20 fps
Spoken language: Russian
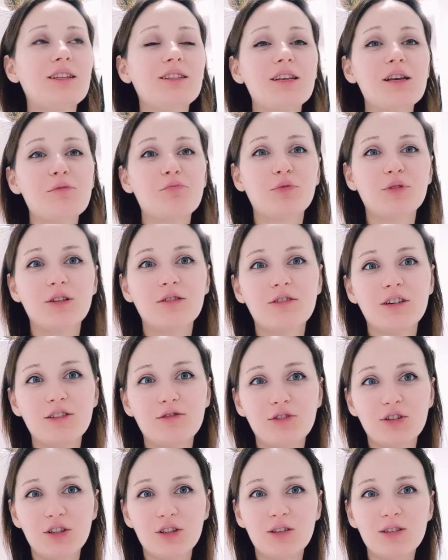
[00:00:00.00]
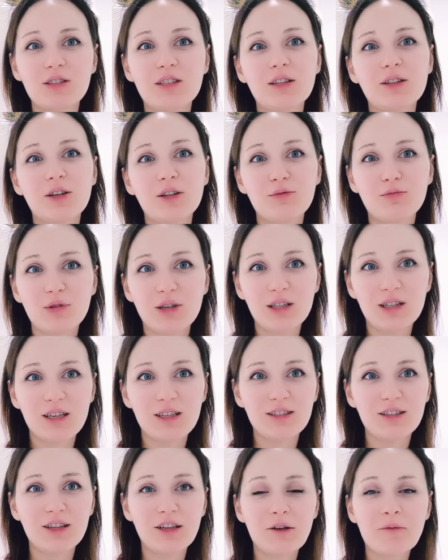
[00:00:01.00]
идея подавать вот этот салат
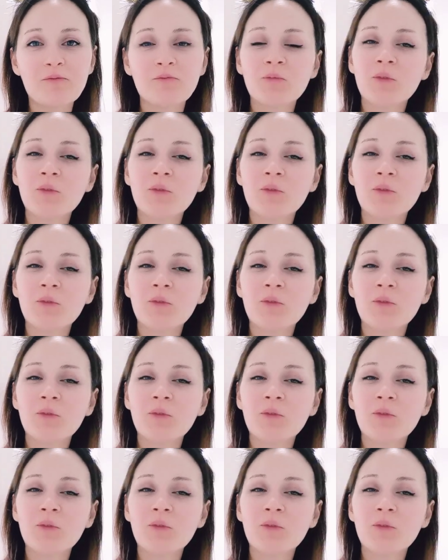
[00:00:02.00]
майонезный,